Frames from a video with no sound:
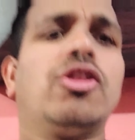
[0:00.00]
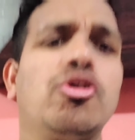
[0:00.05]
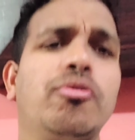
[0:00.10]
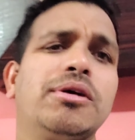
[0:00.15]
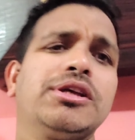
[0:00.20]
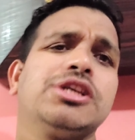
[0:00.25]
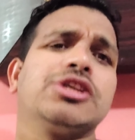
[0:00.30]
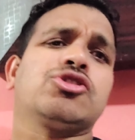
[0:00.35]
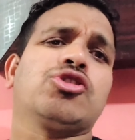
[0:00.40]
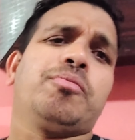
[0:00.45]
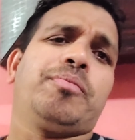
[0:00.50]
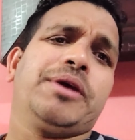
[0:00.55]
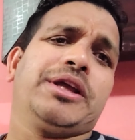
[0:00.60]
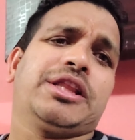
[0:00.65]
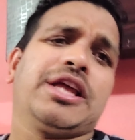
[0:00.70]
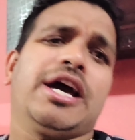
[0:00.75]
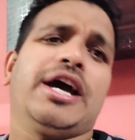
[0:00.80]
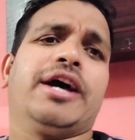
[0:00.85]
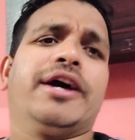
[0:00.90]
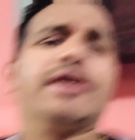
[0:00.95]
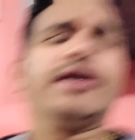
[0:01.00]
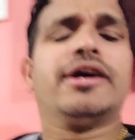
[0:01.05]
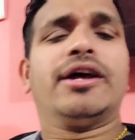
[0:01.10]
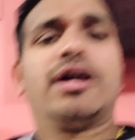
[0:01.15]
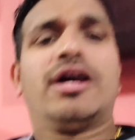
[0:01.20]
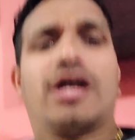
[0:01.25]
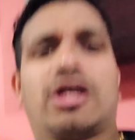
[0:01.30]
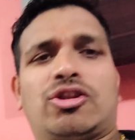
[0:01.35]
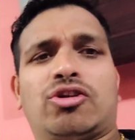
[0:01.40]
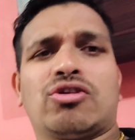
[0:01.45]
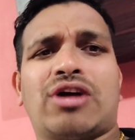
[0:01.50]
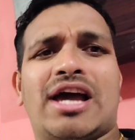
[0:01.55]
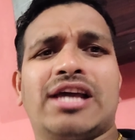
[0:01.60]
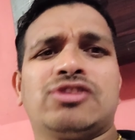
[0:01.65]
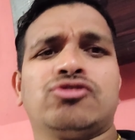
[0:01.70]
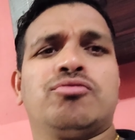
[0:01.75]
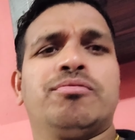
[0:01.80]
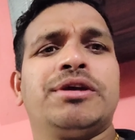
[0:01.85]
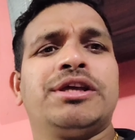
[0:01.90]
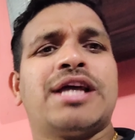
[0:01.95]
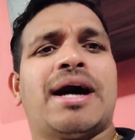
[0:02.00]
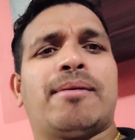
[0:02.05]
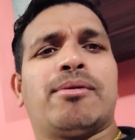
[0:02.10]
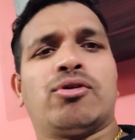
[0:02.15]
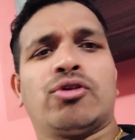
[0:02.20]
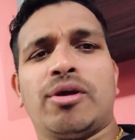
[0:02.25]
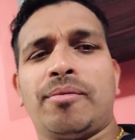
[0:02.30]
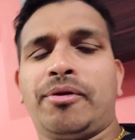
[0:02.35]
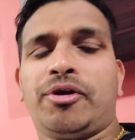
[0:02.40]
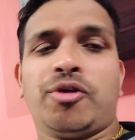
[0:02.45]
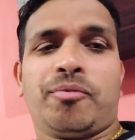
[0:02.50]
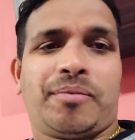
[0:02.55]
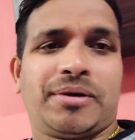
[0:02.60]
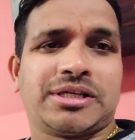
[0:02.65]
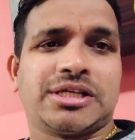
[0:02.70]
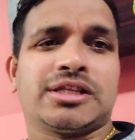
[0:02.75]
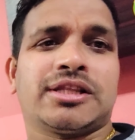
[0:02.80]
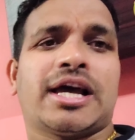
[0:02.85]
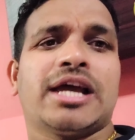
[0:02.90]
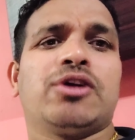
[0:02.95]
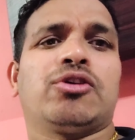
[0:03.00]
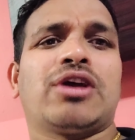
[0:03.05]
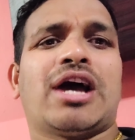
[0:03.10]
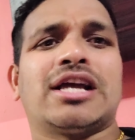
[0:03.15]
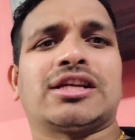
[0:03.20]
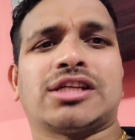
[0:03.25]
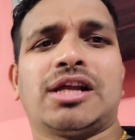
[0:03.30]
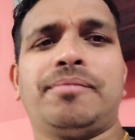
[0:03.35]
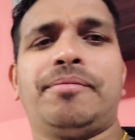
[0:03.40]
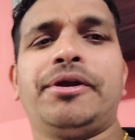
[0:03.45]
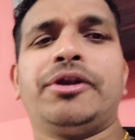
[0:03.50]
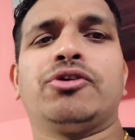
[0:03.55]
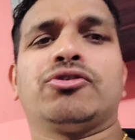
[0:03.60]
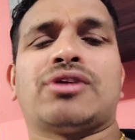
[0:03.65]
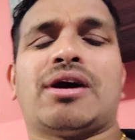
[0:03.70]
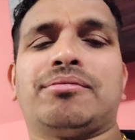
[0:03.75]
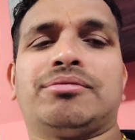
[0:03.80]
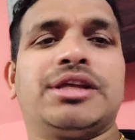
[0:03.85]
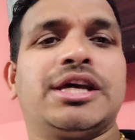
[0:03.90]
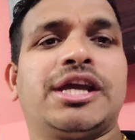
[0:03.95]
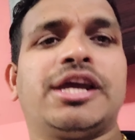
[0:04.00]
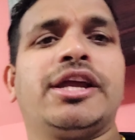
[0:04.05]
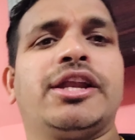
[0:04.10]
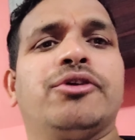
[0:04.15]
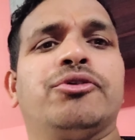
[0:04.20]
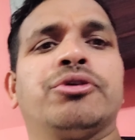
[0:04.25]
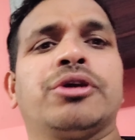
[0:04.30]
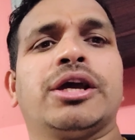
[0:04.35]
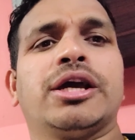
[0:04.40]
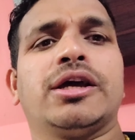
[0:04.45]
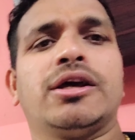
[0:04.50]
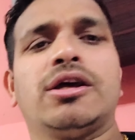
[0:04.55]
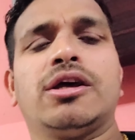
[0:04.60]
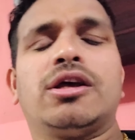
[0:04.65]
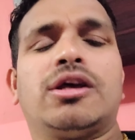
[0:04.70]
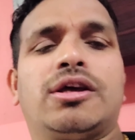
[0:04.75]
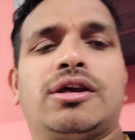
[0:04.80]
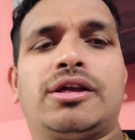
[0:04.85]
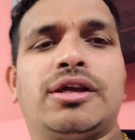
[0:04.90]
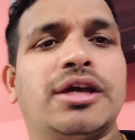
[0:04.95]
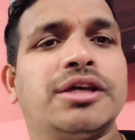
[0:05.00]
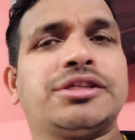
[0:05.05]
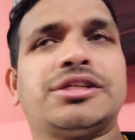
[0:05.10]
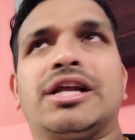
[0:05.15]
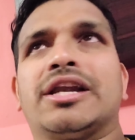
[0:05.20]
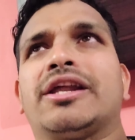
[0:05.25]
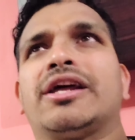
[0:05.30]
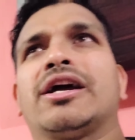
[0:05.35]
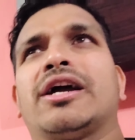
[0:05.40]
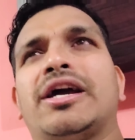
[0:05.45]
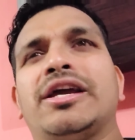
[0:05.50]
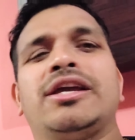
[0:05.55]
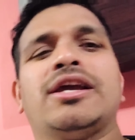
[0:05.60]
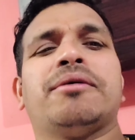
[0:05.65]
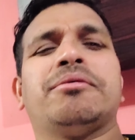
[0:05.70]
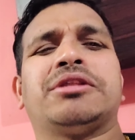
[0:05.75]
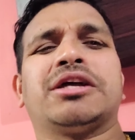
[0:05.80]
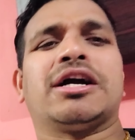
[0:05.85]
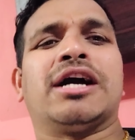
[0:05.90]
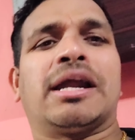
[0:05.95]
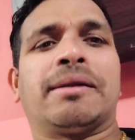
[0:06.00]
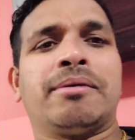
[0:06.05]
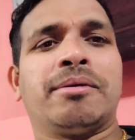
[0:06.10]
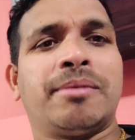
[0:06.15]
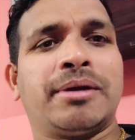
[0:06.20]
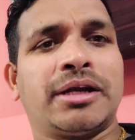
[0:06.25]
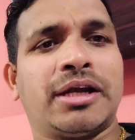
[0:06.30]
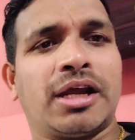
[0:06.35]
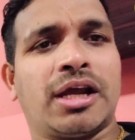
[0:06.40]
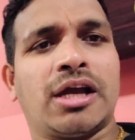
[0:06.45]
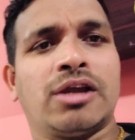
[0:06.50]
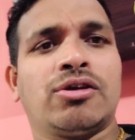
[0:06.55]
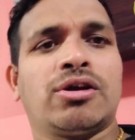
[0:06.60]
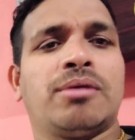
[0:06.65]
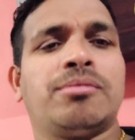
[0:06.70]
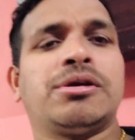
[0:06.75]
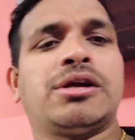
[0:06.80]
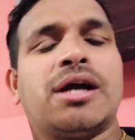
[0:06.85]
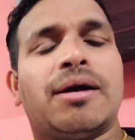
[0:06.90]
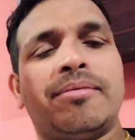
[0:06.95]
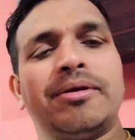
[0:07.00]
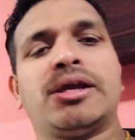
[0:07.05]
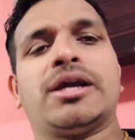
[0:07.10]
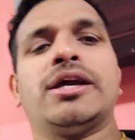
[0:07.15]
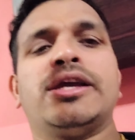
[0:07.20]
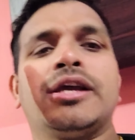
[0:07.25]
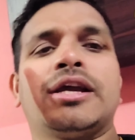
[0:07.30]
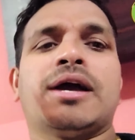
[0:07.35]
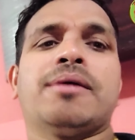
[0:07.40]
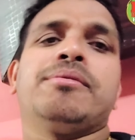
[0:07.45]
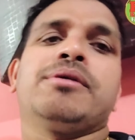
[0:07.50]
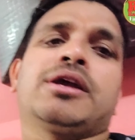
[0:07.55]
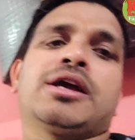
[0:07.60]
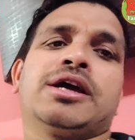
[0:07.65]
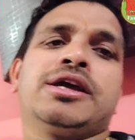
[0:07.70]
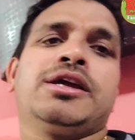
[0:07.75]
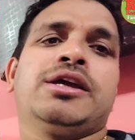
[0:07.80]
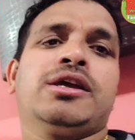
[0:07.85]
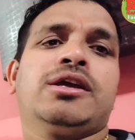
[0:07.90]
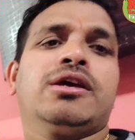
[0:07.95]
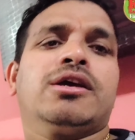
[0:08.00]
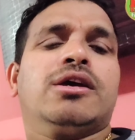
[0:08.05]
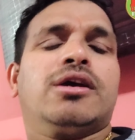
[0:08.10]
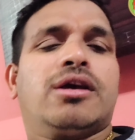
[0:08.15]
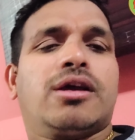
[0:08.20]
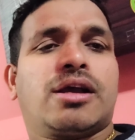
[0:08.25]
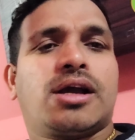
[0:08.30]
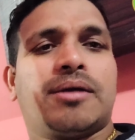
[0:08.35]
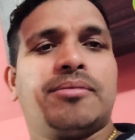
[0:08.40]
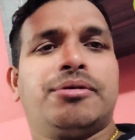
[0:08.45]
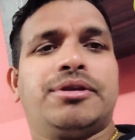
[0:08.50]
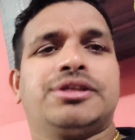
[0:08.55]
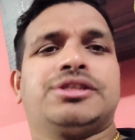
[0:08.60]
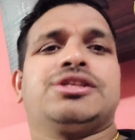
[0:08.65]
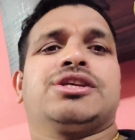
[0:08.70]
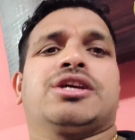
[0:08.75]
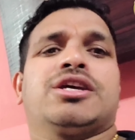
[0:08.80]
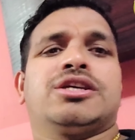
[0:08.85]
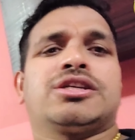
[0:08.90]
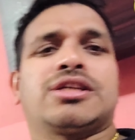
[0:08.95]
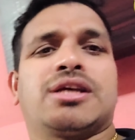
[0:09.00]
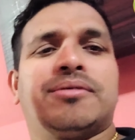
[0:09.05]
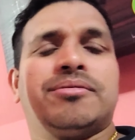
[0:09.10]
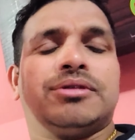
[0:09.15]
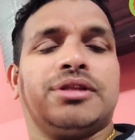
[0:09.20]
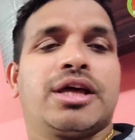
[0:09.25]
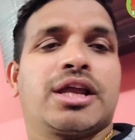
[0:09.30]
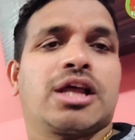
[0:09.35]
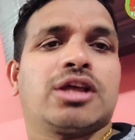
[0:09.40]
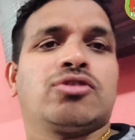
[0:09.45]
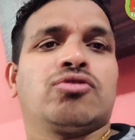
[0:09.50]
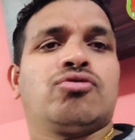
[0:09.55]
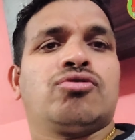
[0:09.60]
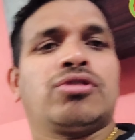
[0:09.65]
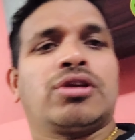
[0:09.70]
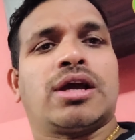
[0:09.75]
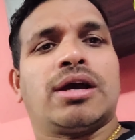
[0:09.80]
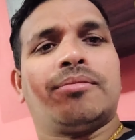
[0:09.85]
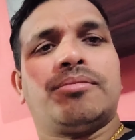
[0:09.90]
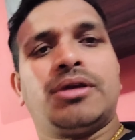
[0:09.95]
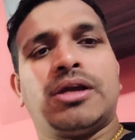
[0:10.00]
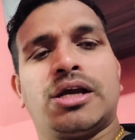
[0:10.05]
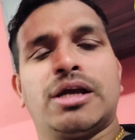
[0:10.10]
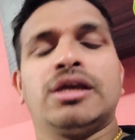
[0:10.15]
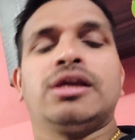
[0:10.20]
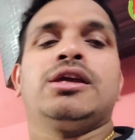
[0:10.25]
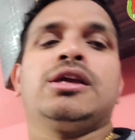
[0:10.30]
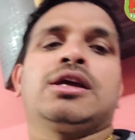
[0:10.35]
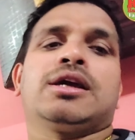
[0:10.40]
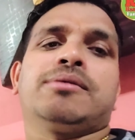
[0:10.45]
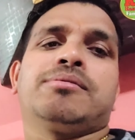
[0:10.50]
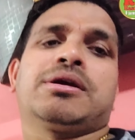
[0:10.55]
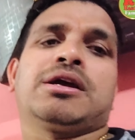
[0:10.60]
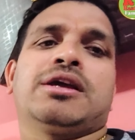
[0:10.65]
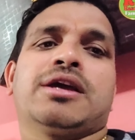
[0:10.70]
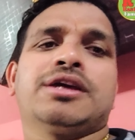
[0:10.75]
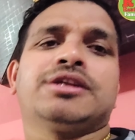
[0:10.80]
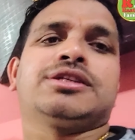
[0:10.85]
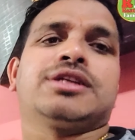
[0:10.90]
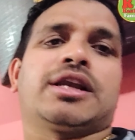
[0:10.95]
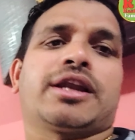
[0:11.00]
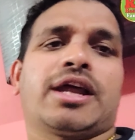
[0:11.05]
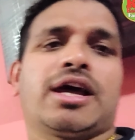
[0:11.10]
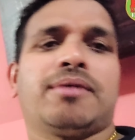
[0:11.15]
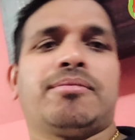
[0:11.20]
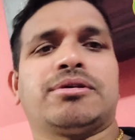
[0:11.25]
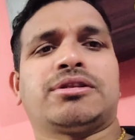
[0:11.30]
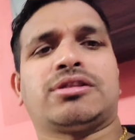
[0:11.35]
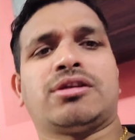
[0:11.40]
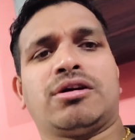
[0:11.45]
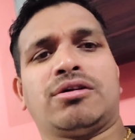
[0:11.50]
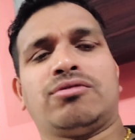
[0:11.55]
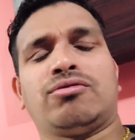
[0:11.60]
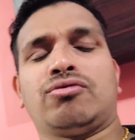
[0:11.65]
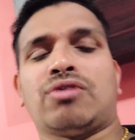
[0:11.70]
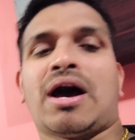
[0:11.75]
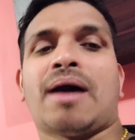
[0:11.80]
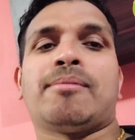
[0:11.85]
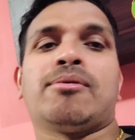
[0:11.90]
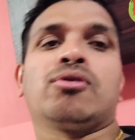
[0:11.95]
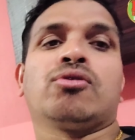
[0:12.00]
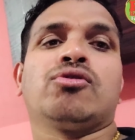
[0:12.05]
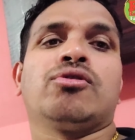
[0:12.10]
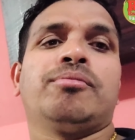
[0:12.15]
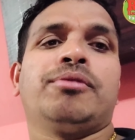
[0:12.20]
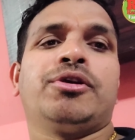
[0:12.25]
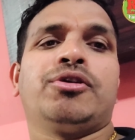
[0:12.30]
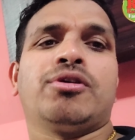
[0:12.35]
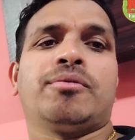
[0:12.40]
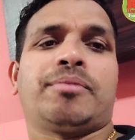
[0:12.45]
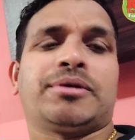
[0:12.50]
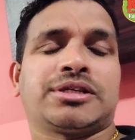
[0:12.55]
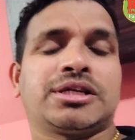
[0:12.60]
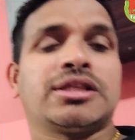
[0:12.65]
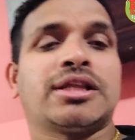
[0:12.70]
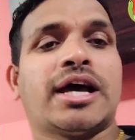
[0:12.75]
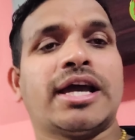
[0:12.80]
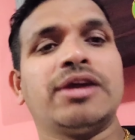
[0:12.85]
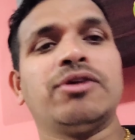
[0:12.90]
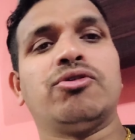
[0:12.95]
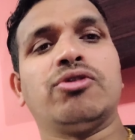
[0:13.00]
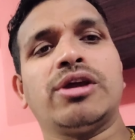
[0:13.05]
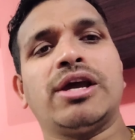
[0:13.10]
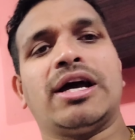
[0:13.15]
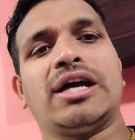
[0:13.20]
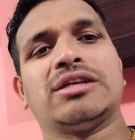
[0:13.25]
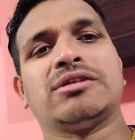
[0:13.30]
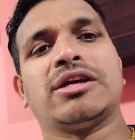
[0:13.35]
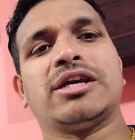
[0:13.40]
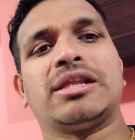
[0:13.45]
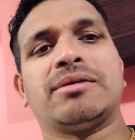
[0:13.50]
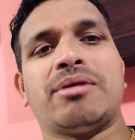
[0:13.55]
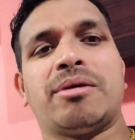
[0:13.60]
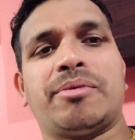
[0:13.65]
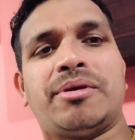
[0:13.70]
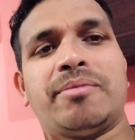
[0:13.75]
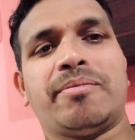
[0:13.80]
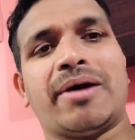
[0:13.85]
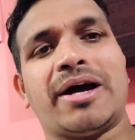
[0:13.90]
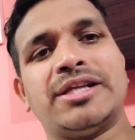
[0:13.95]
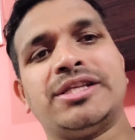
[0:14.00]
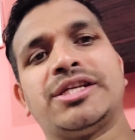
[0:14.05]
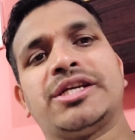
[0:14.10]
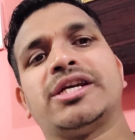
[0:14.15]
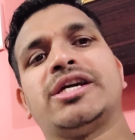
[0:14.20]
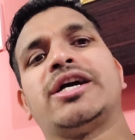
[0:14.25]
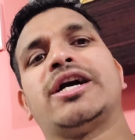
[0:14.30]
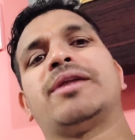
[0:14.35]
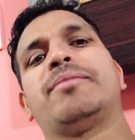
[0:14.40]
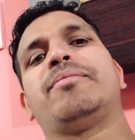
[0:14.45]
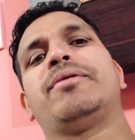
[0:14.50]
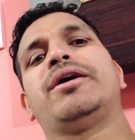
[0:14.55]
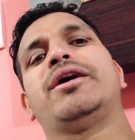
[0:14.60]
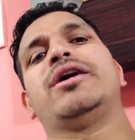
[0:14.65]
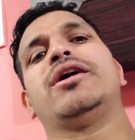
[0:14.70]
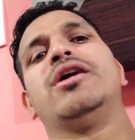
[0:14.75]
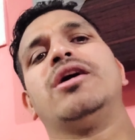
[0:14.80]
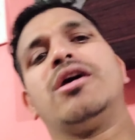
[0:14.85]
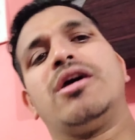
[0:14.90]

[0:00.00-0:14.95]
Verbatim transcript: तो बस इसको पीते हैं तो गाइज उम्मीद आप लोगों की वीडियो पसंद आई होगी आजकल वीडियो तो आप देख ही रहे होंगे यही चल रहा है कहीं अभी तक घर में मैं नहीं कभी कभी कहीं कभी कहीं कभी ऋषिकेश कभी देहरादून कभी कहीं कभी कहीं यही चल रहा है बस आप लोगों को वीडियो पसंद आई होगी आज गए थे मैं अपनी भांजी के घर पे